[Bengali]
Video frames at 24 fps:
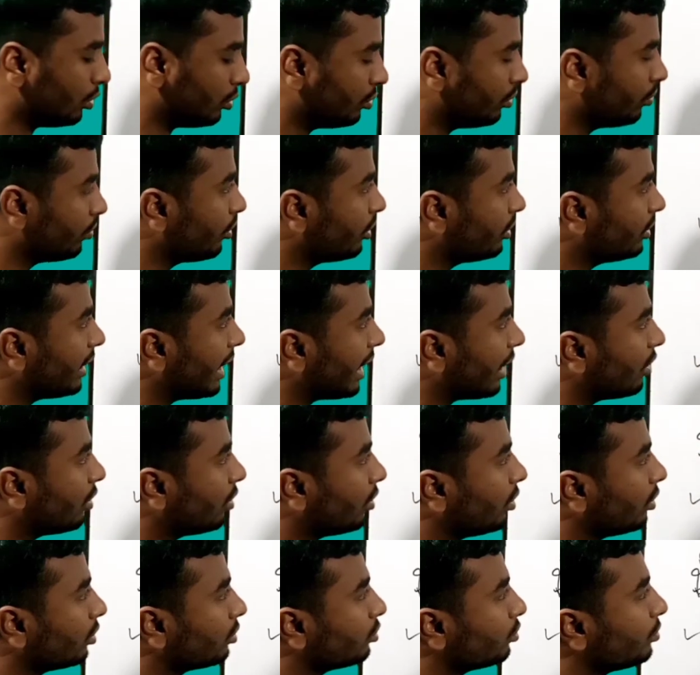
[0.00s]
তুমি দেখো
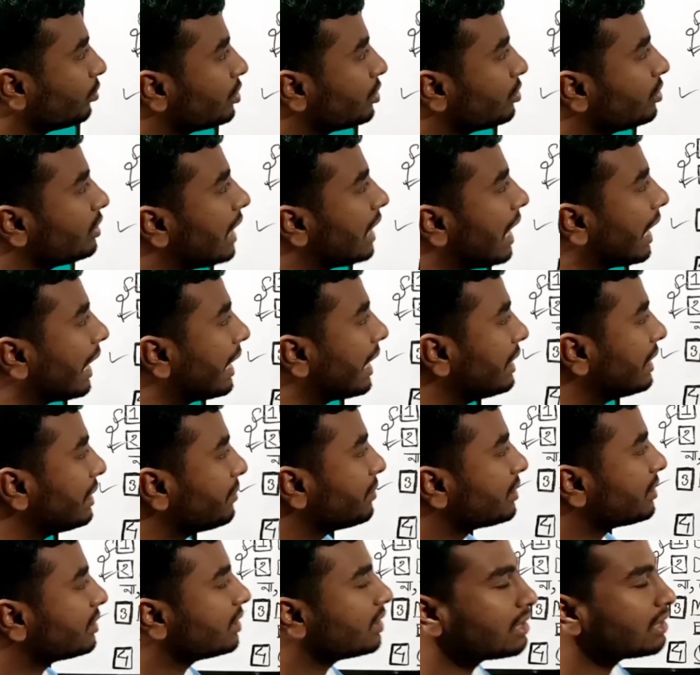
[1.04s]
তুমি যদি ঢাকা
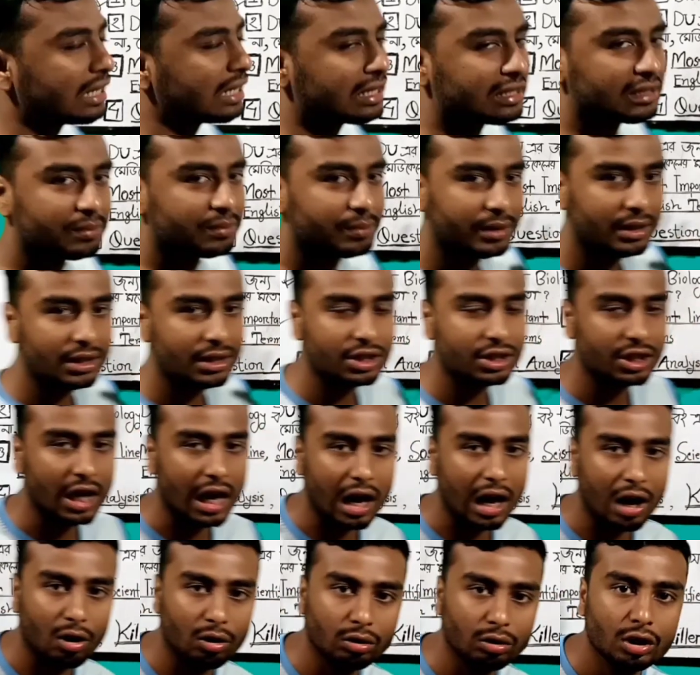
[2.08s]
ইউনিভার্সিটি চান্স পেতে
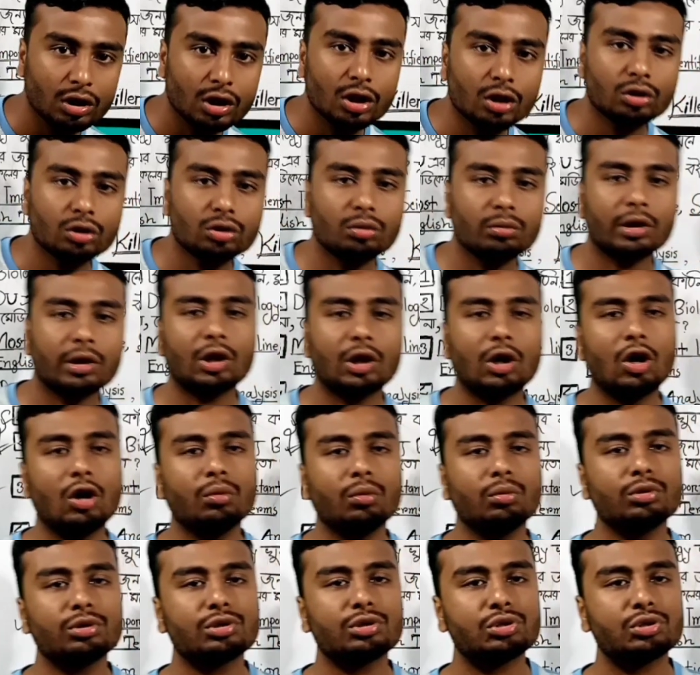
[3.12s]
চাও তোমাকে
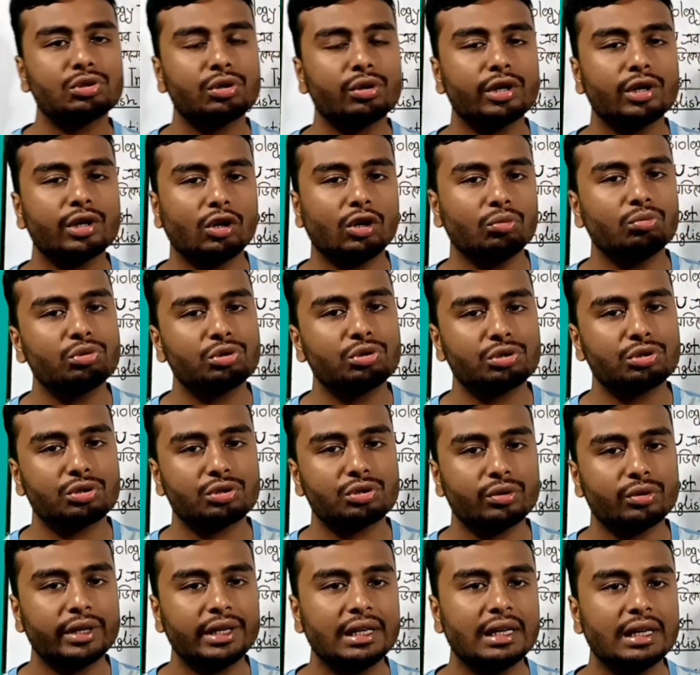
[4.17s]
অবশ্যই
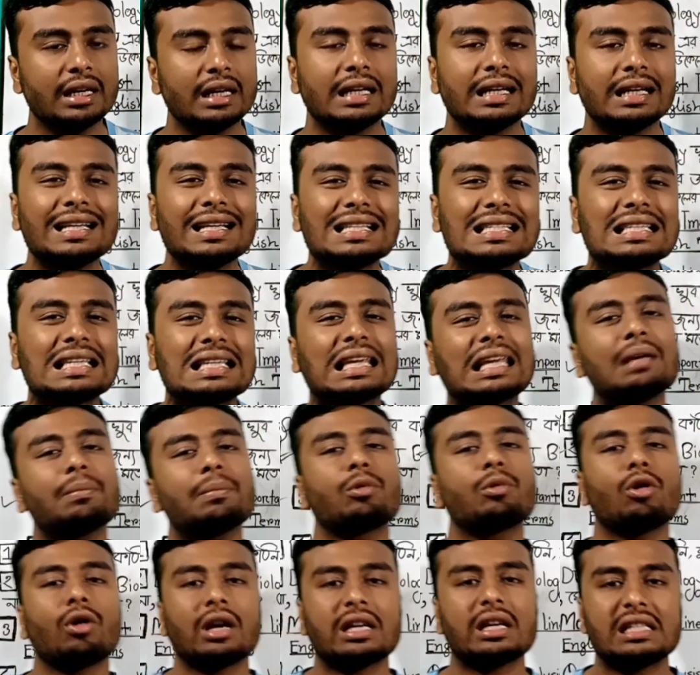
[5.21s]
অবশ্যই স্কিপ
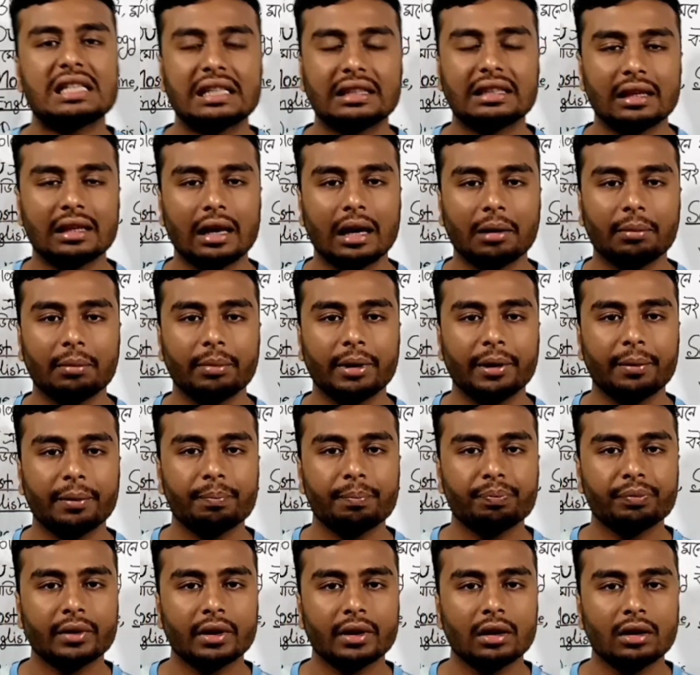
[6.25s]
করা শিখতে লাগবে
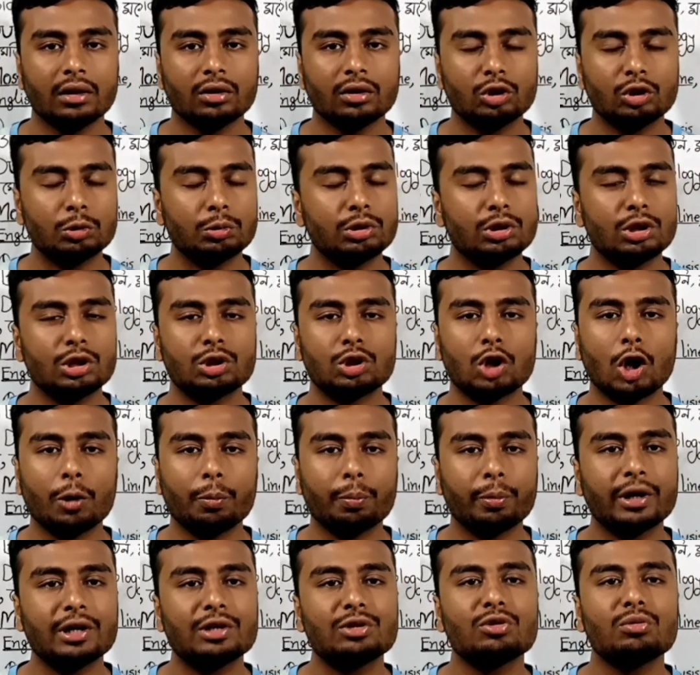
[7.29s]
তুমি যদি সব
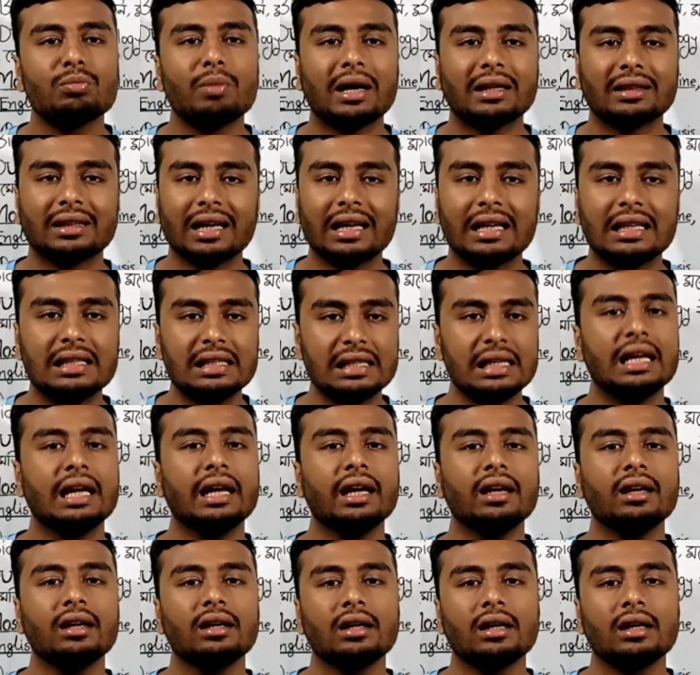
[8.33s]
কিছু মাথায় নিয়ে